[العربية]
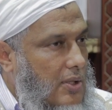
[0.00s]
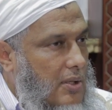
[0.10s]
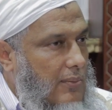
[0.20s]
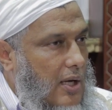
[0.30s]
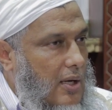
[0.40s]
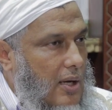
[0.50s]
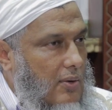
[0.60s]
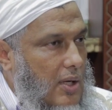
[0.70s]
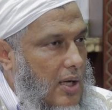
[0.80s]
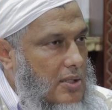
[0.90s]

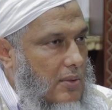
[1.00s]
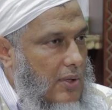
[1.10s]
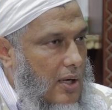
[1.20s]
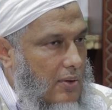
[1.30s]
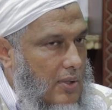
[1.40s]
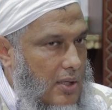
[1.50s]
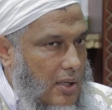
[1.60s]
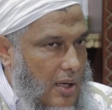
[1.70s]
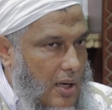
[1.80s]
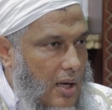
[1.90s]
ولجمالها ولحسبها
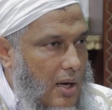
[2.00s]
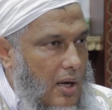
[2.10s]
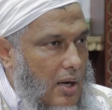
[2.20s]
ولدينها